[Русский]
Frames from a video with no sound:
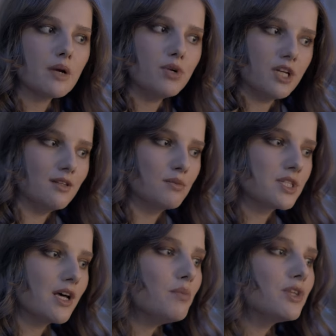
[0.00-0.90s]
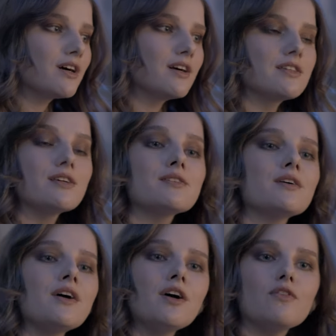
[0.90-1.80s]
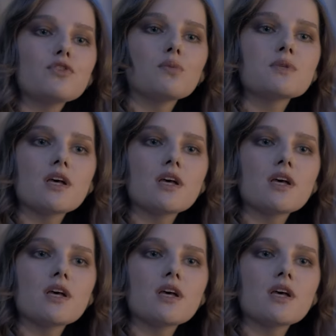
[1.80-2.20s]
При этом сам, находясь в том